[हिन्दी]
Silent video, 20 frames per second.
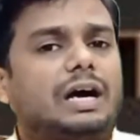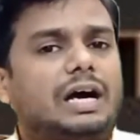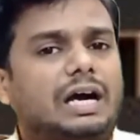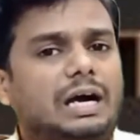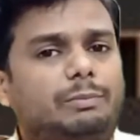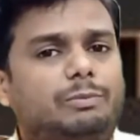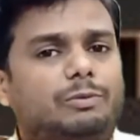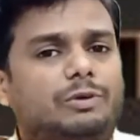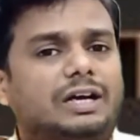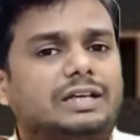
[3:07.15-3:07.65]

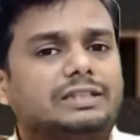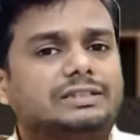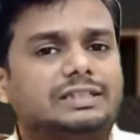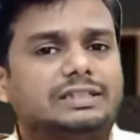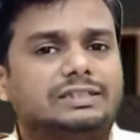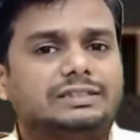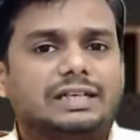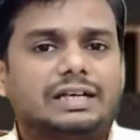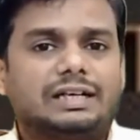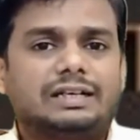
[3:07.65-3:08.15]
आप वहां
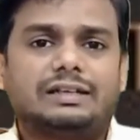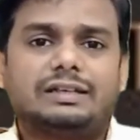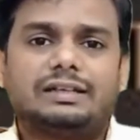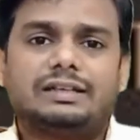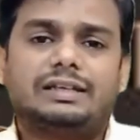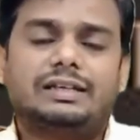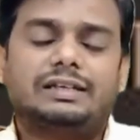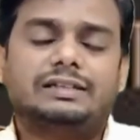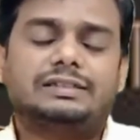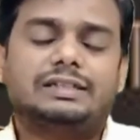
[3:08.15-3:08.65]
से जा
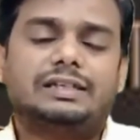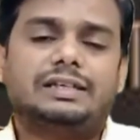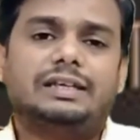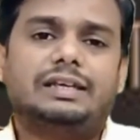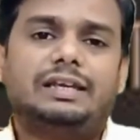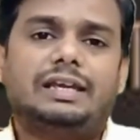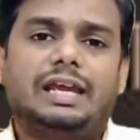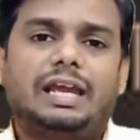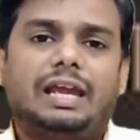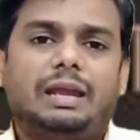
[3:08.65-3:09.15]
के इसे
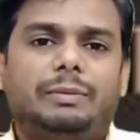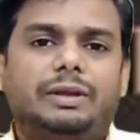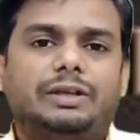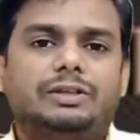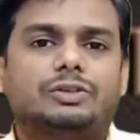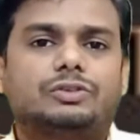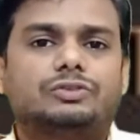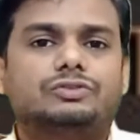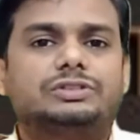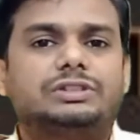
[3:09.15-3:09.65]

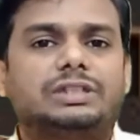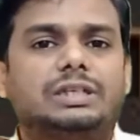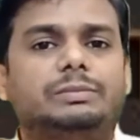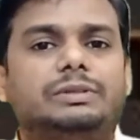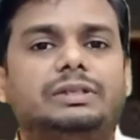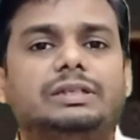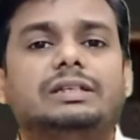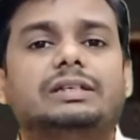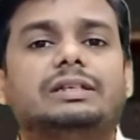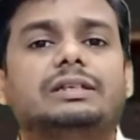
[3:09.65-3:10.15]
एमेजोन से
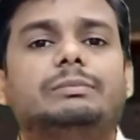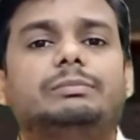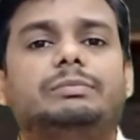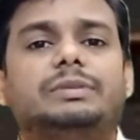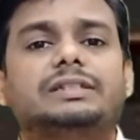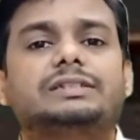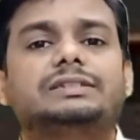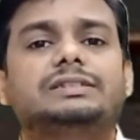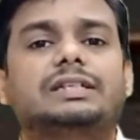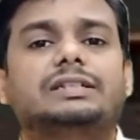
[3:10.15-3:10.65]
भी
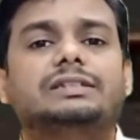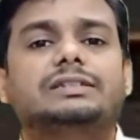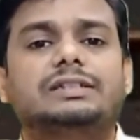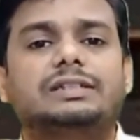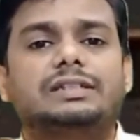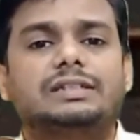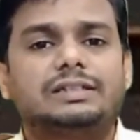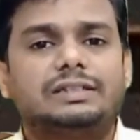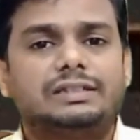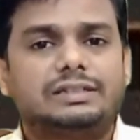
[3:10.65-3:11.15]
परचेज
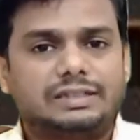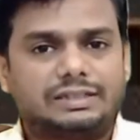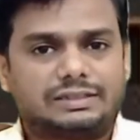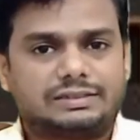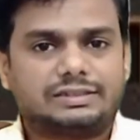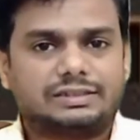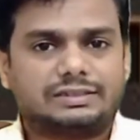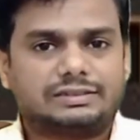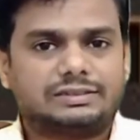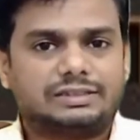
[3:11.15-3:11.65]
कर
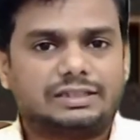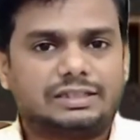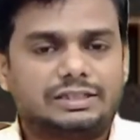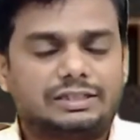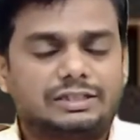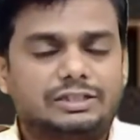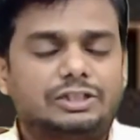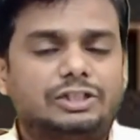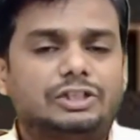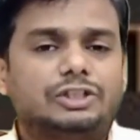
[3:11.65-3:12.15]
सकते हैं
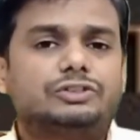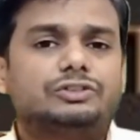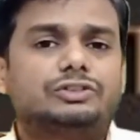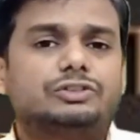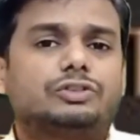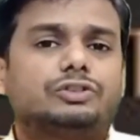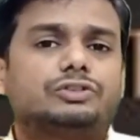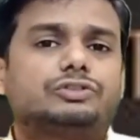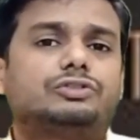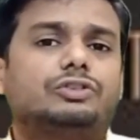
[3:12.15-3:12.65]

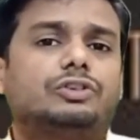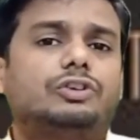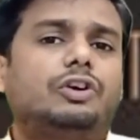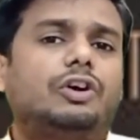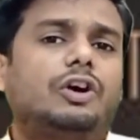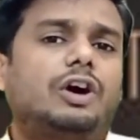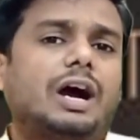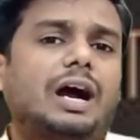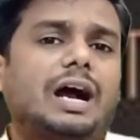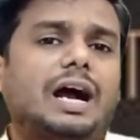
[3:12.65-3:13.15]
तो दोस्तों
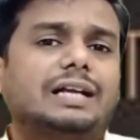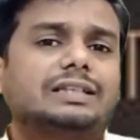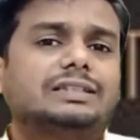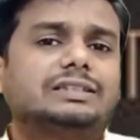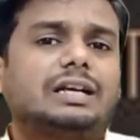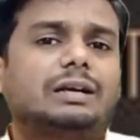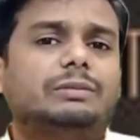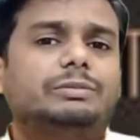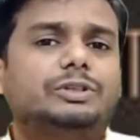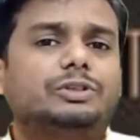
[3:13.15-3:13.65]

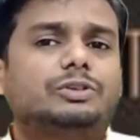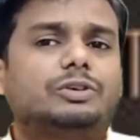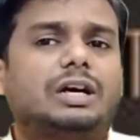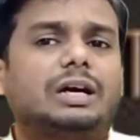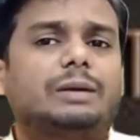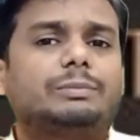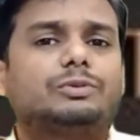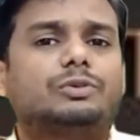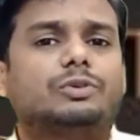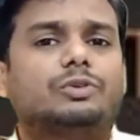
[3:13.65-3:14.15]
आज का वीडियो
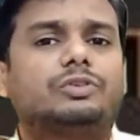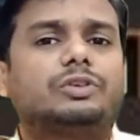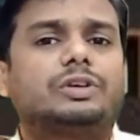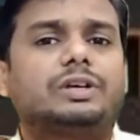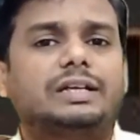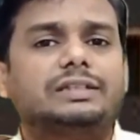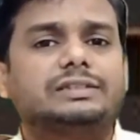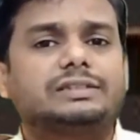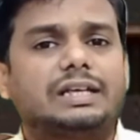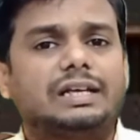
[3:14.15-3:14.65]
आपको
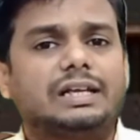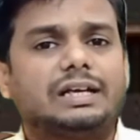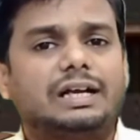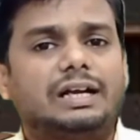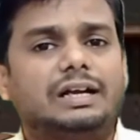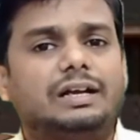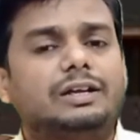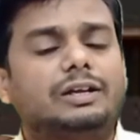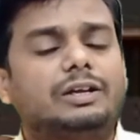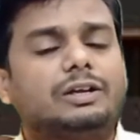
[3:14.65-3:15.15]
कैसा
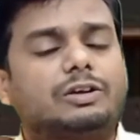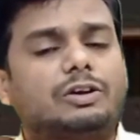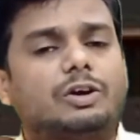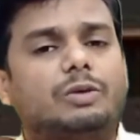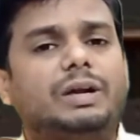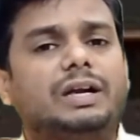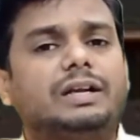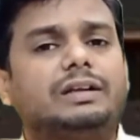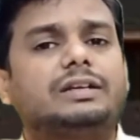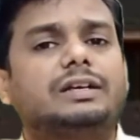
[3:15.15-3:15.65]
लगा
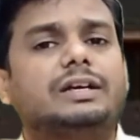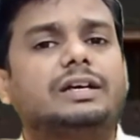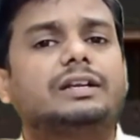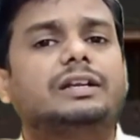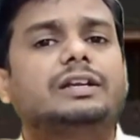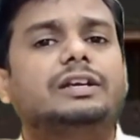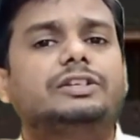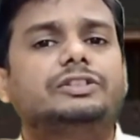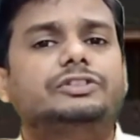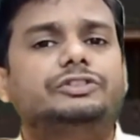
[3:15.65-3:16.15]
कमेंट
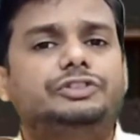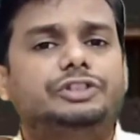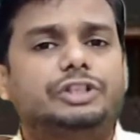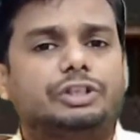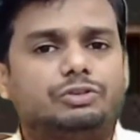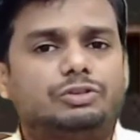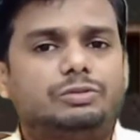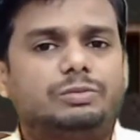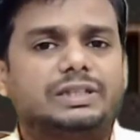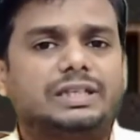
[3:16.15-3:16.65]
कर
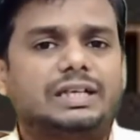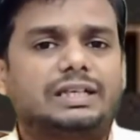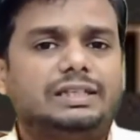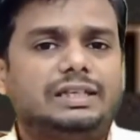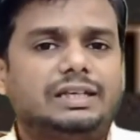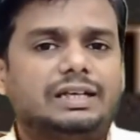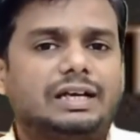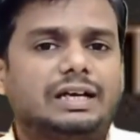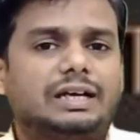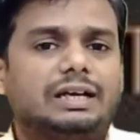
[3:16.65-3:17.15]
जरूर
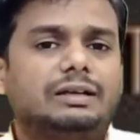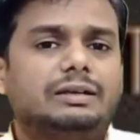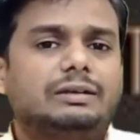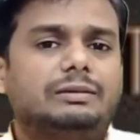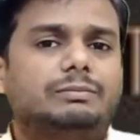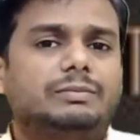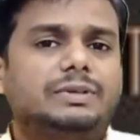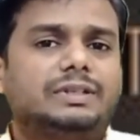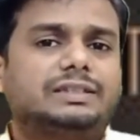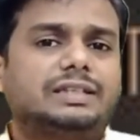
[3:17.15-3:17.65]
बताइएगा
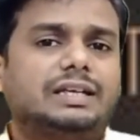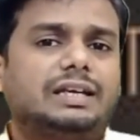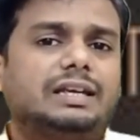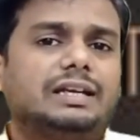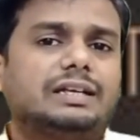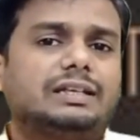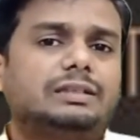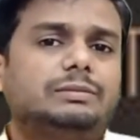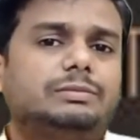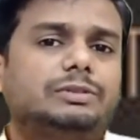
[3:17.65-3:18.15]
मिलते हैं
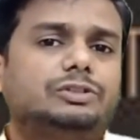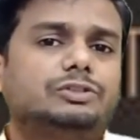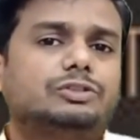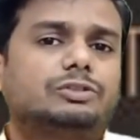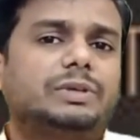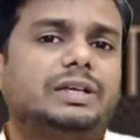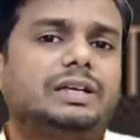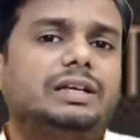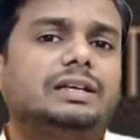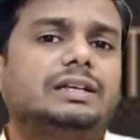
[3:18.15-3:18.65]
अगले
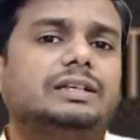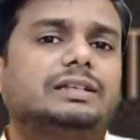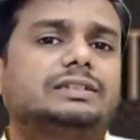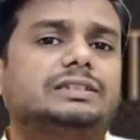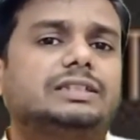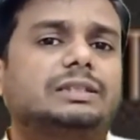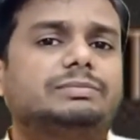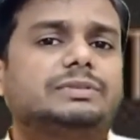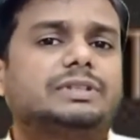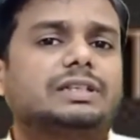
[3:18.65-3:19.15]
वीडियो
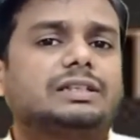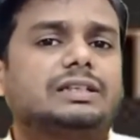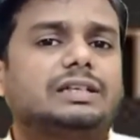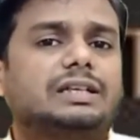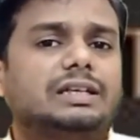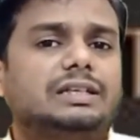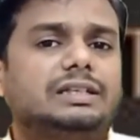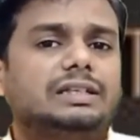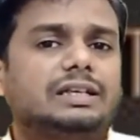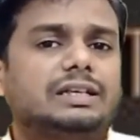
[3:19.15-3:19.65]
में तब तक
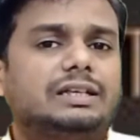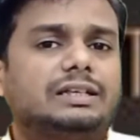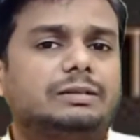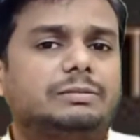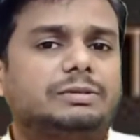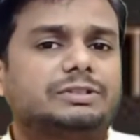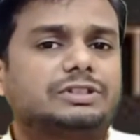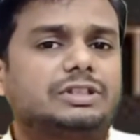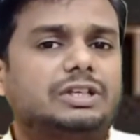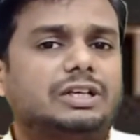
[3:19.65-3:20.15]
के लिए
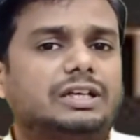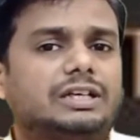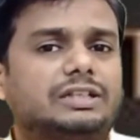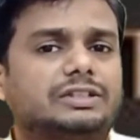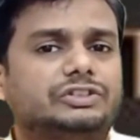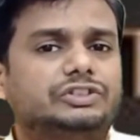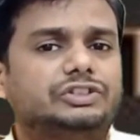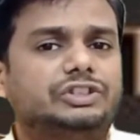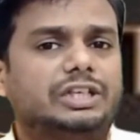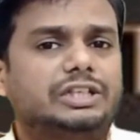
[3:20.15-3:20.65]

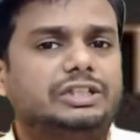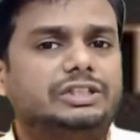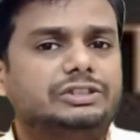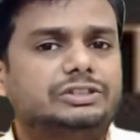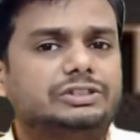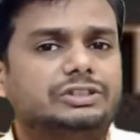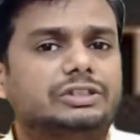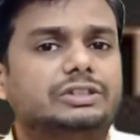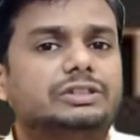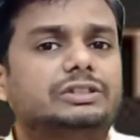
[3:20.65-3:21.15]
नमस्कार जय
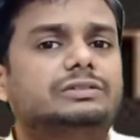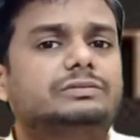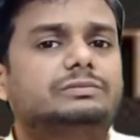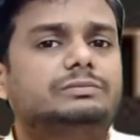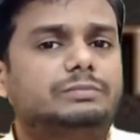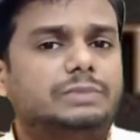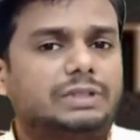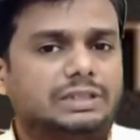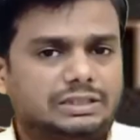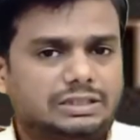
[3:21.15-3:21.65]
हिंद
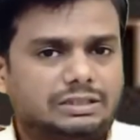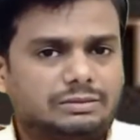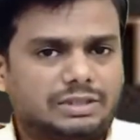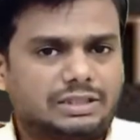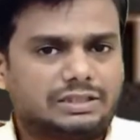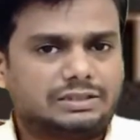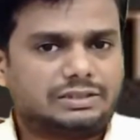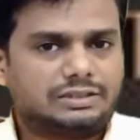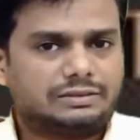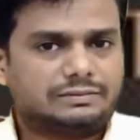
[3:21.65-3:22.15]
वंदे
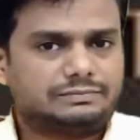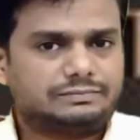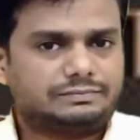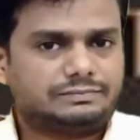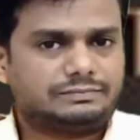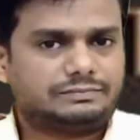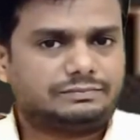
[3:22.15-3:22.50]
मातरम